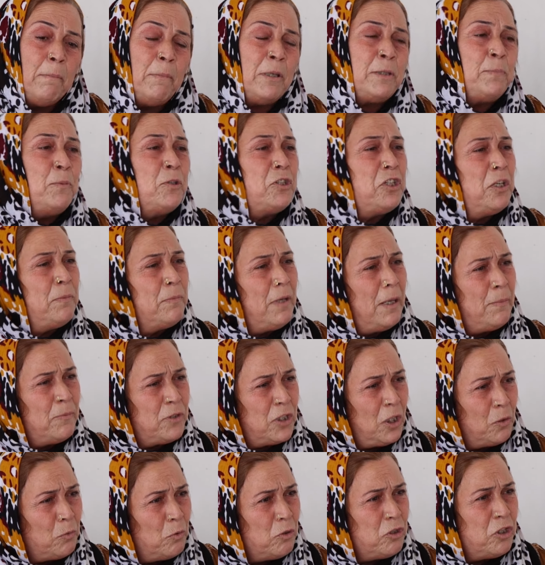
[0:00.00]
بس بشي ما
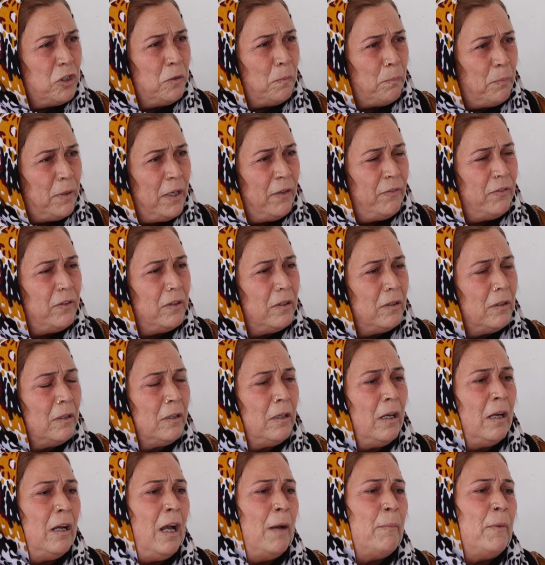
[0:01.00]
مزوجي بيفي آه.
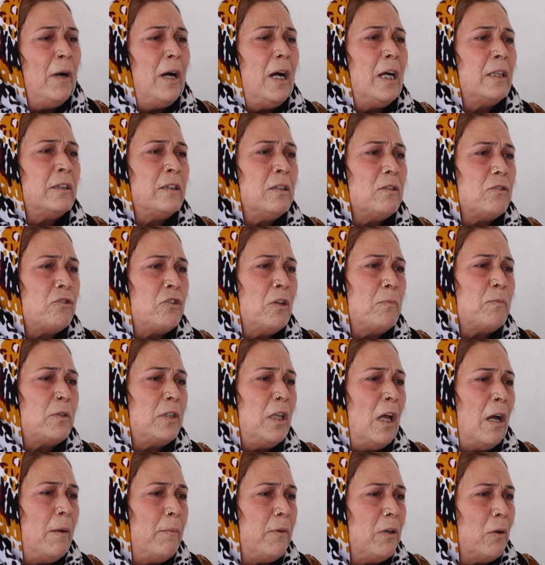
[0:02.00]
ام هات
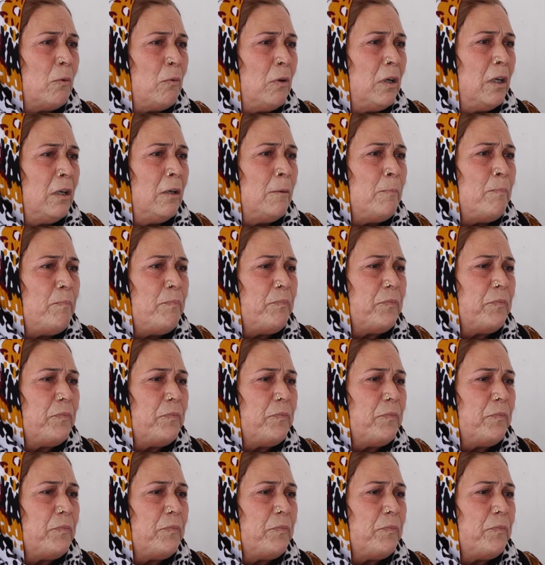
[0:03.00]
جمز نامي خو آه.